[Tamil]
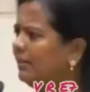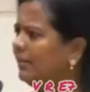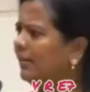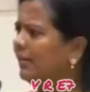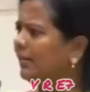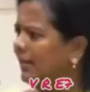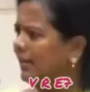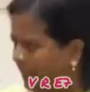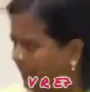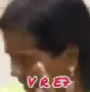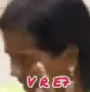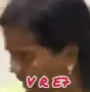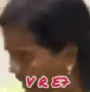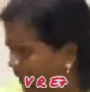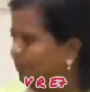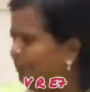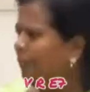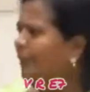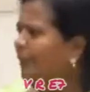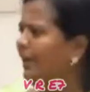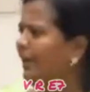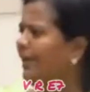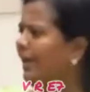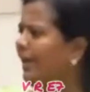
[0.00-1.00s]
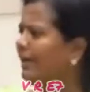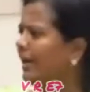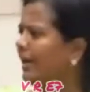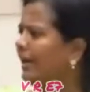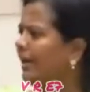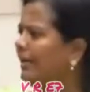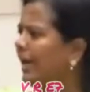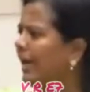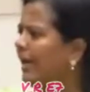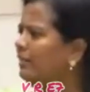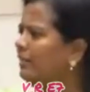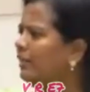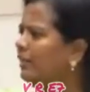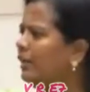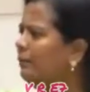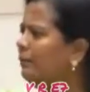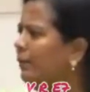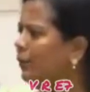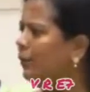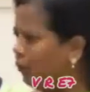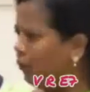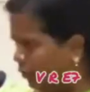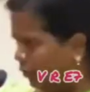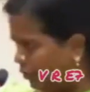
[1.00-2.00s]
கொடுத்தது திருப்பி இயற்கைக்கே
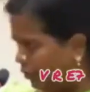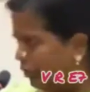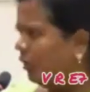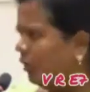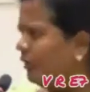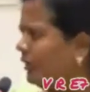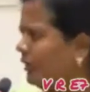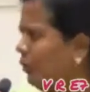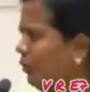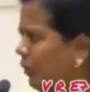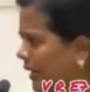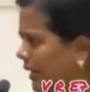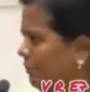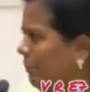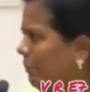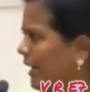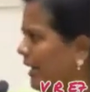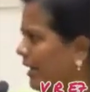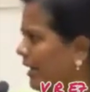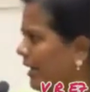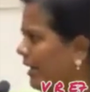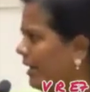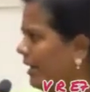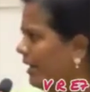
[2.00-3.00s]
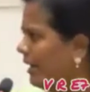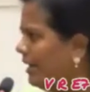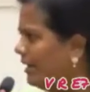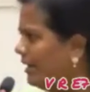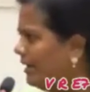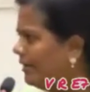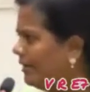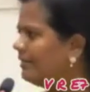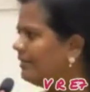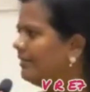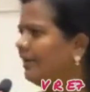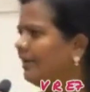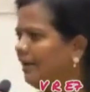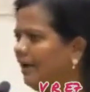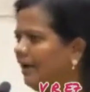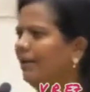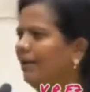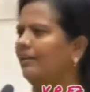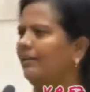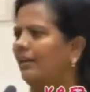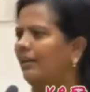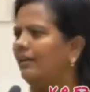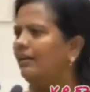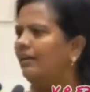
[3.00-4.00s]
திருப்பி கொடுக்கணும் இந்த உடம்ப
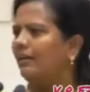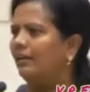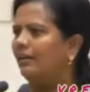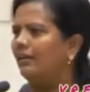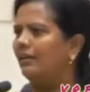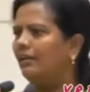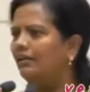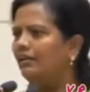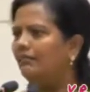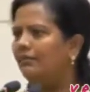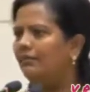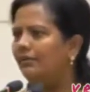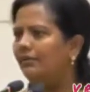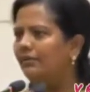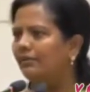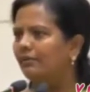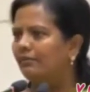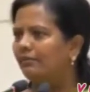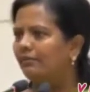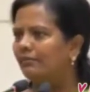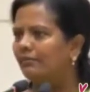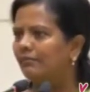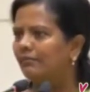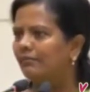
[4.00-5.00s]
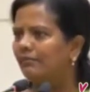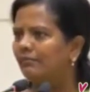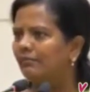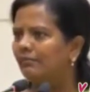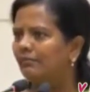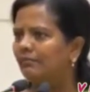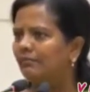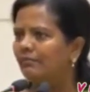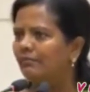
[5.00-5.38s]
தயார் நிலையில் இருக்க வேண்டும்